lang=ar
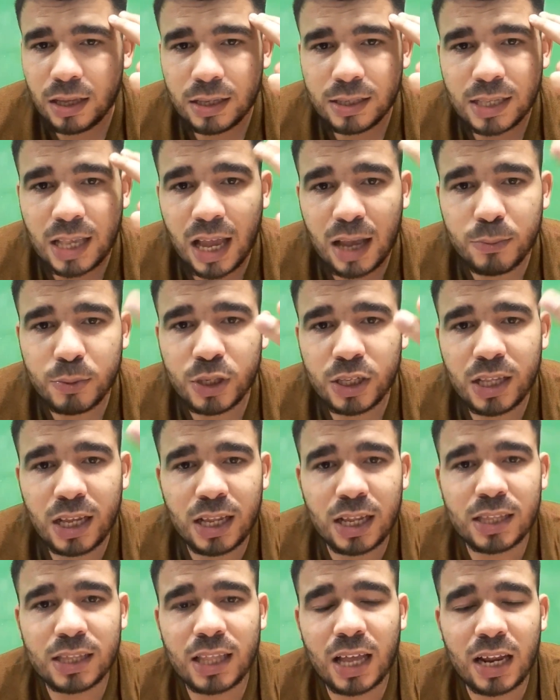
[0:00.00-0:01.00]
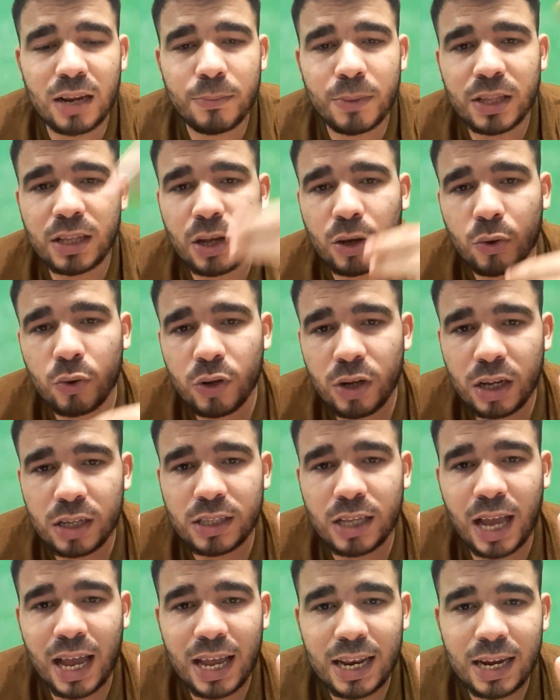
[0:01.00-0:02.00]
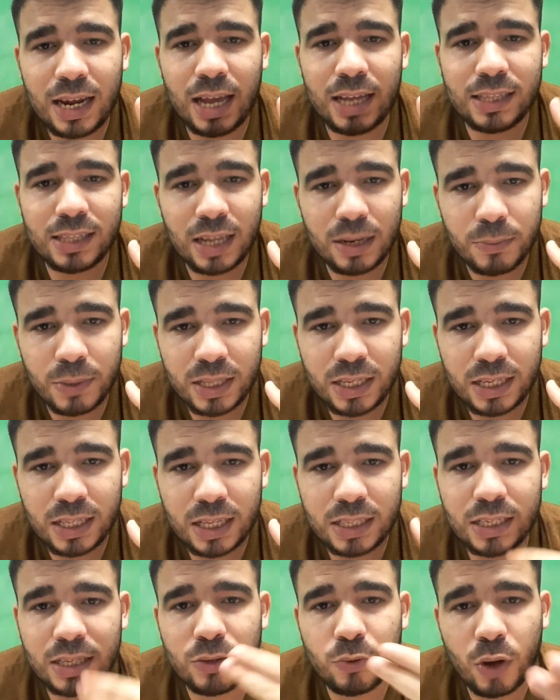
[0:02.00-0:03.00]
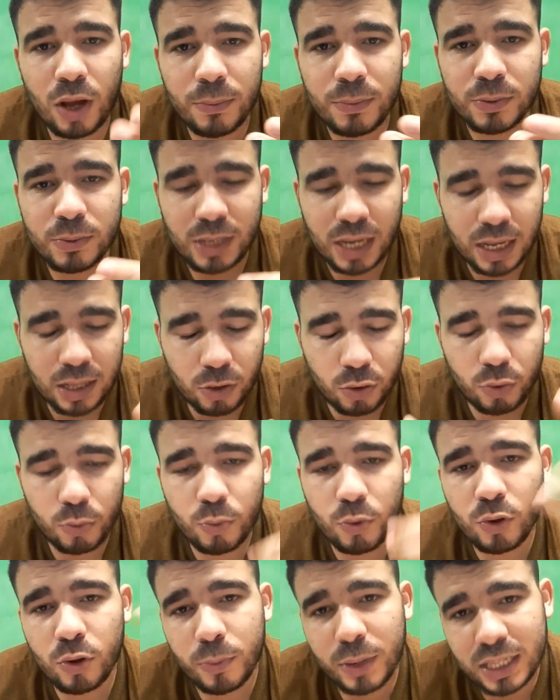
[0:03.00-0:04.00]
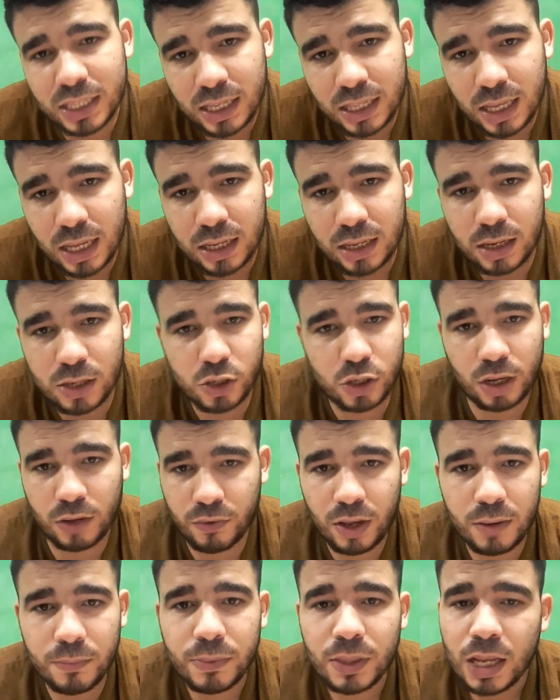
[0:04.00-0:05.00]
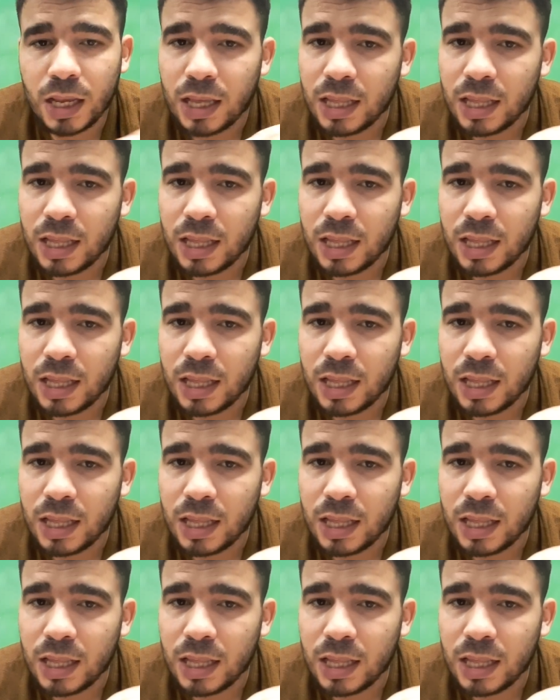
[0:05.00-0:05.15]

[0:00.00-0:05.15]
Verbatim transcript: صعب جدا على الطالب ان يقول تعالى حتى المدينه واعمل امتحان القبول وبعد ذلك ارجع فاهم